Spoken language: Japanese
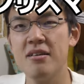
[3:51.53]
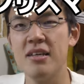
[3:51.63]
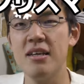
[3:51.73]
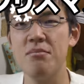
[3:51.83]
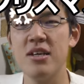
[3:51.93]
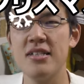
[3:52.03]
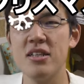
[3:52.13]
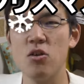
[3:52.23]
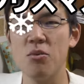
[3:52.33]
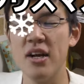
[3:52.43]
いい
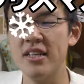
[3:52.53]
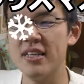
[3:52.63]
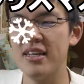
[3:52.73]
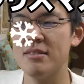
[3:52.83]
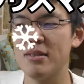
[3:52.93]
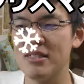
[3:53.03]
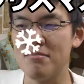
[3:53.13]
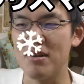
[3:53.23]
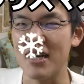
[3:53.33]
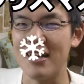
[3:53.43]
プレゼントもらえた気がしま
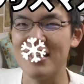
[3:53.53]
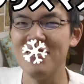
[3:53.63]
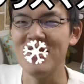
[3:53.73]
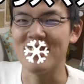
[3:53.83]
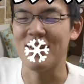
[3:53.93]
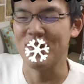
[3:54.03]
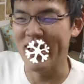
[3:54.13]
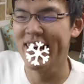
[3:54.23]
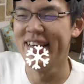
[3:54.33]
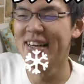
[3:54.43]
す。まあ買ってるんですけどね。
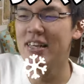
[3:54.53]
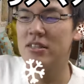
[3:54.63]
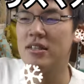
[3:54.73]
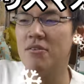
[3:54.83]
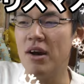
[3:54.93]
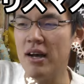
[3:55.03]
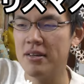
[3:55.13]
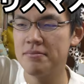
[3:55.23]
では